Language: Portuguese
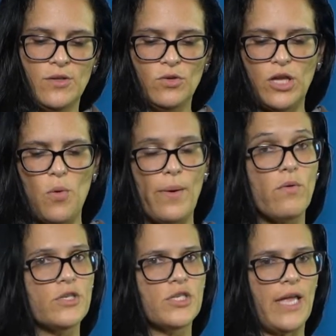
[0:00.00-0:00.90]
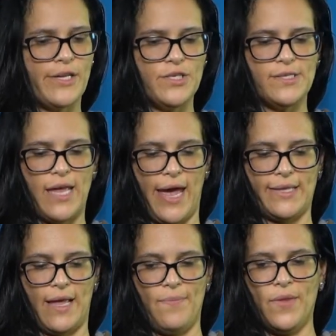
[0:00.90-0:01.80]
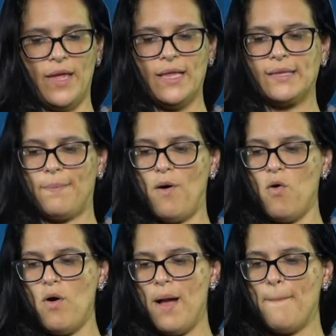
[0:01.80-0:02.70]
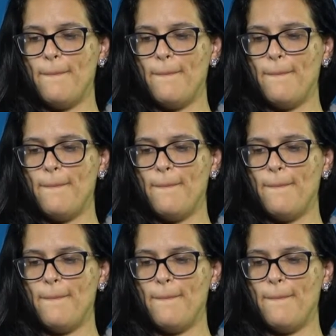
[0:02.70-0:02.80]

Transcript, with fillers: Não tem uma quantidade certa, tá bom?